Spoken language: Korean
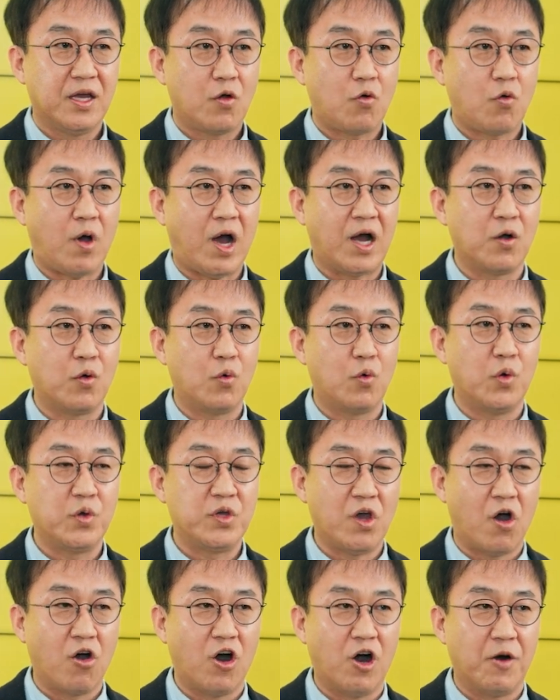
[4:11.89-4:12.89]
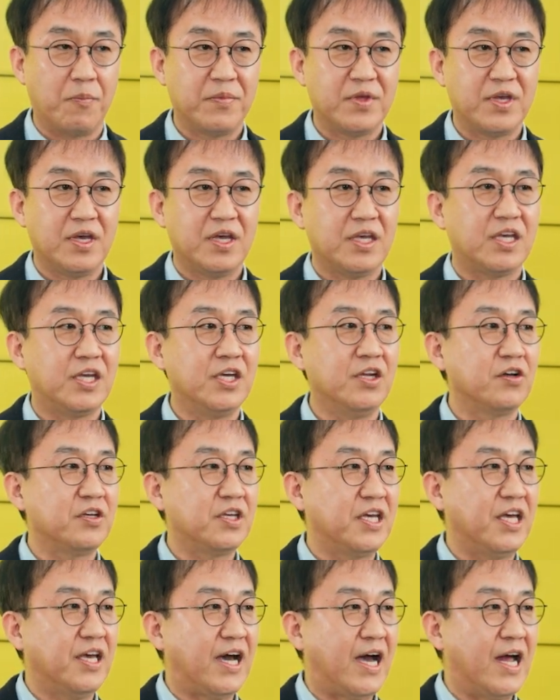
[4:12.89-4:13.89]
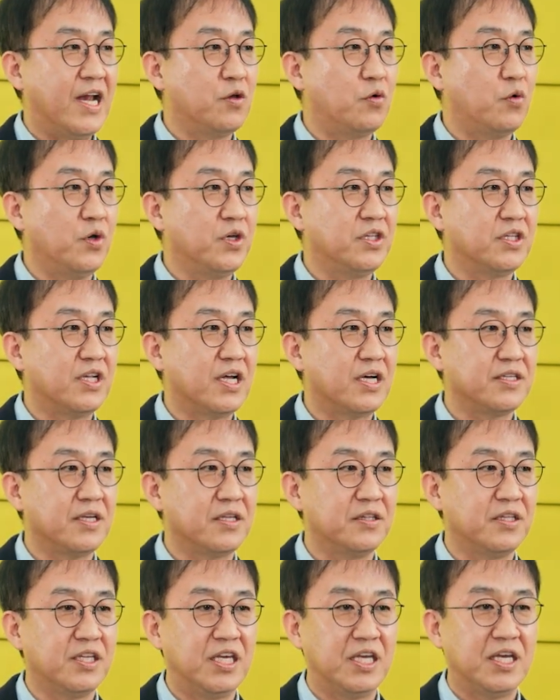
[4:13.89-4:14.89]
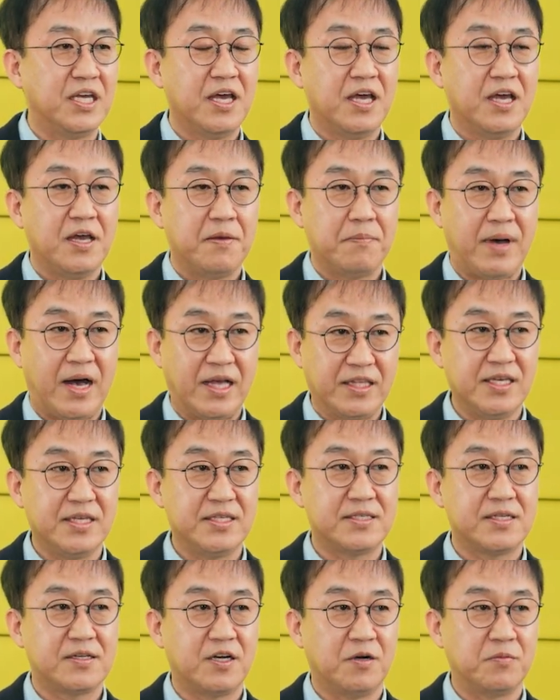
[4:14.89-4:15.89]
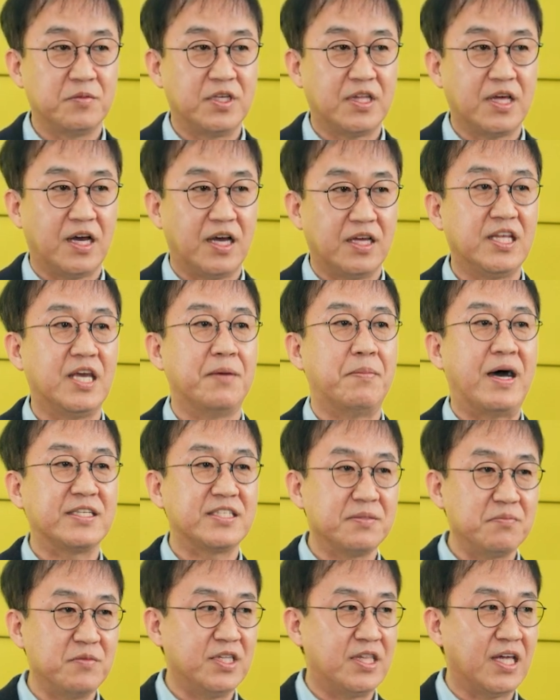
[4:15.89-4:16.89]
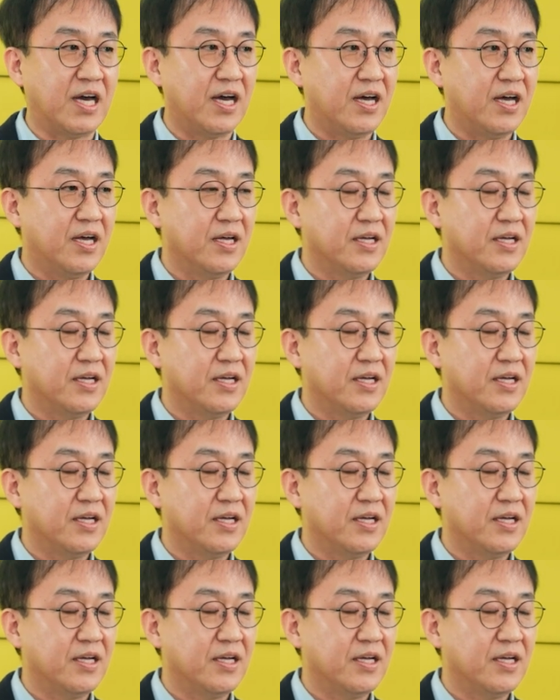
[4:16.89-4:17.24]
광고 영업 이렇게 알고 있는 학생들이 많이 있을 겁니다. 네, 맞습니다.